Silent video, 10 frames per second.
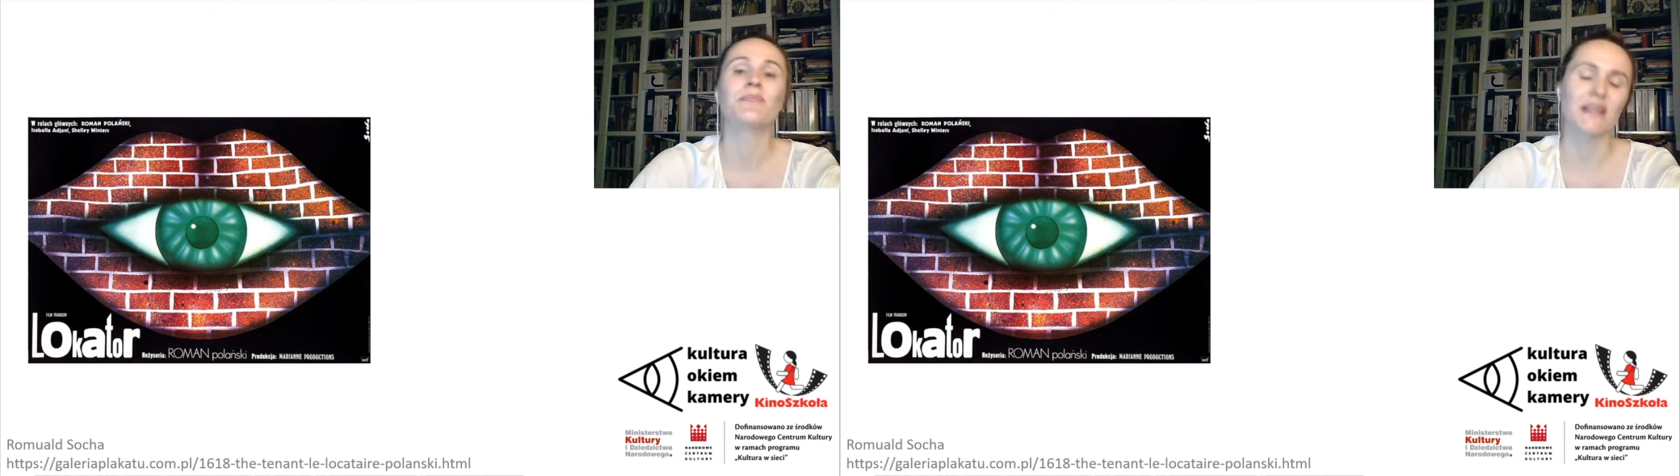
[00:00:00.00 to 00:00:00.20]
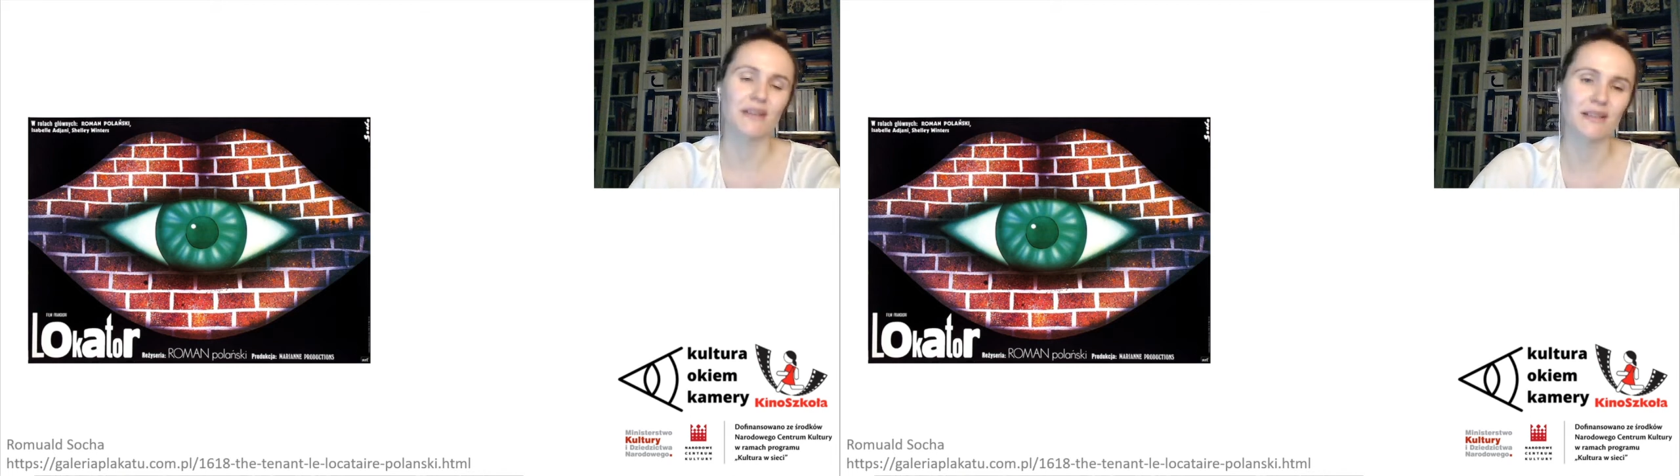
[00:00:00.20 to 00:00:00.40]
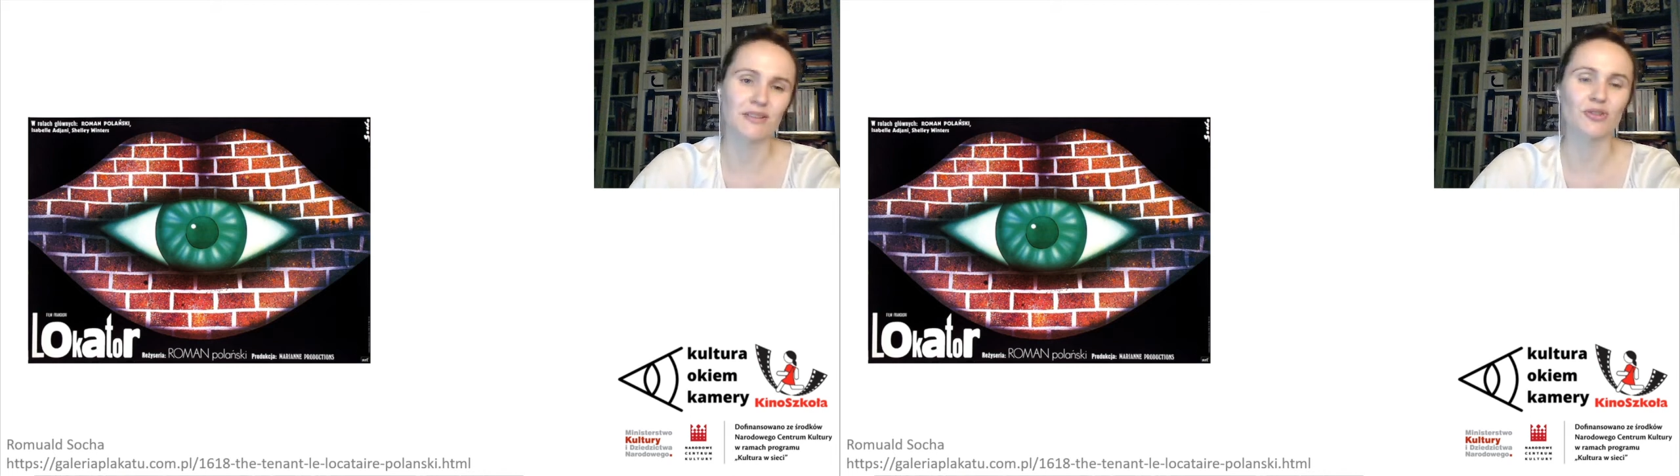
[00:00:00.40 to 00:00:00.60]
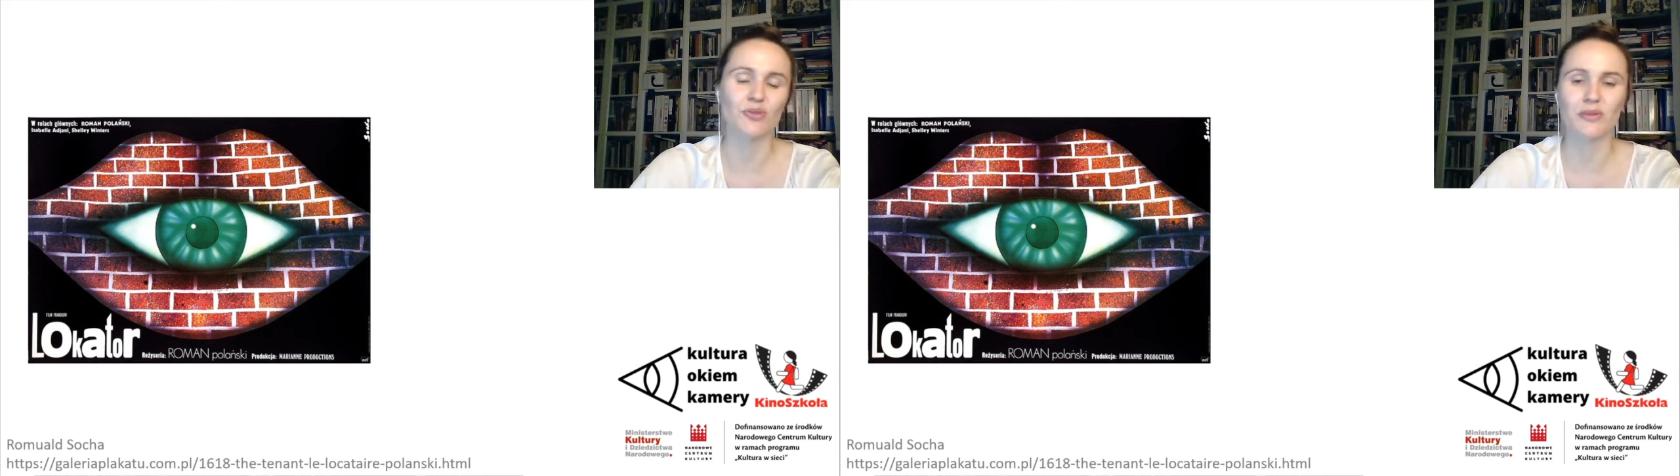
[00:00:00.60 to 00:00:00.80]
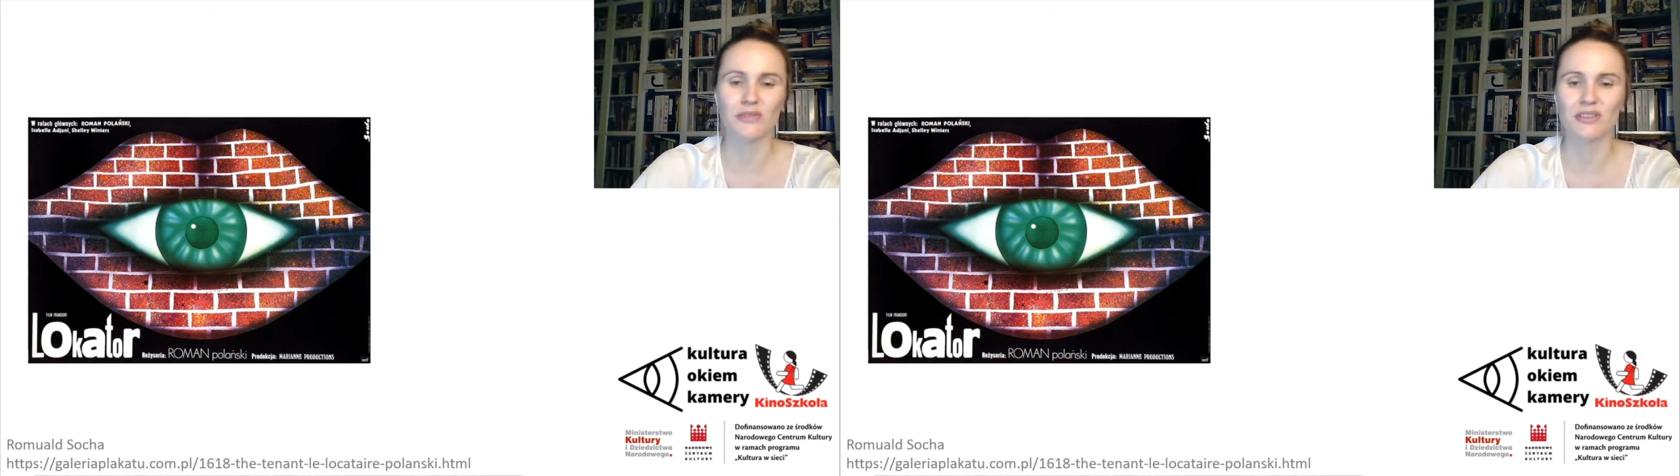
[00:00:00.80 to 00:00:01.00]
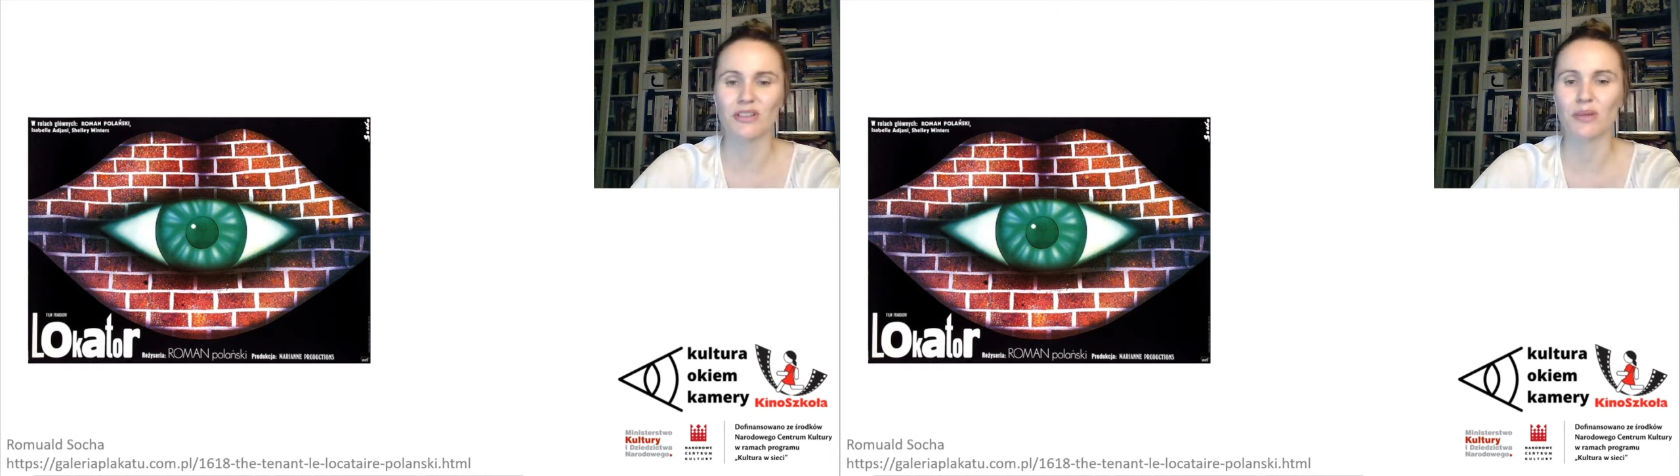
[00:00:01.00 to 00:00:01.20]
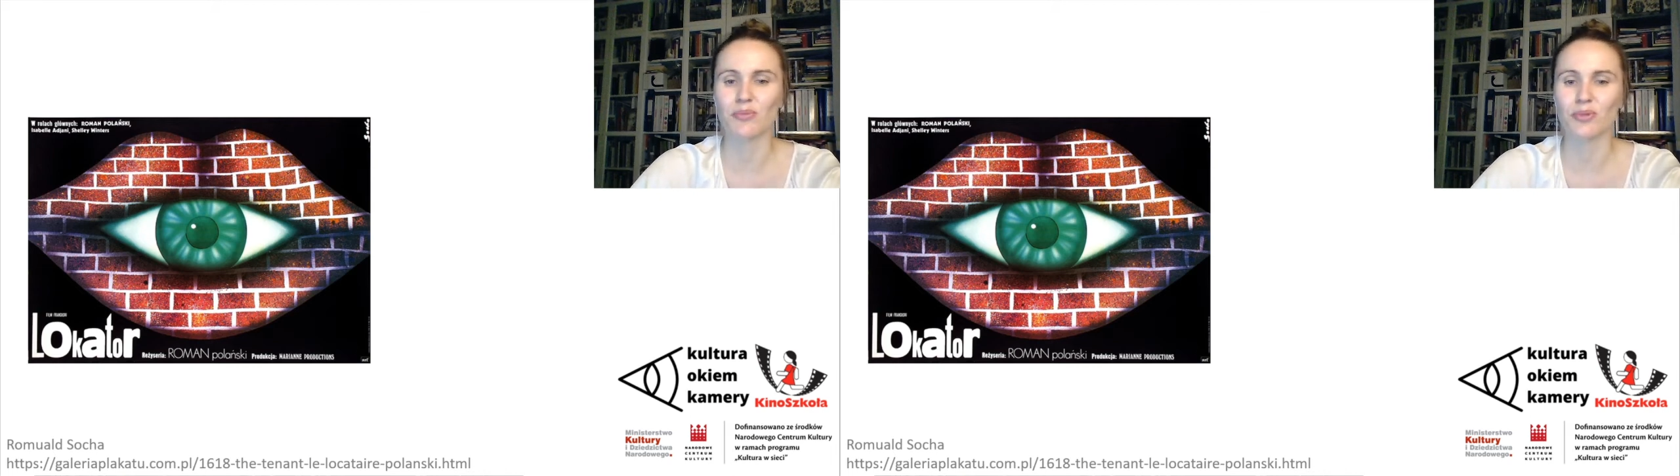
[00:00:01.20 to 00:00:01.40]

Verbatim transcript: Tak jak zresztą powiedziałam,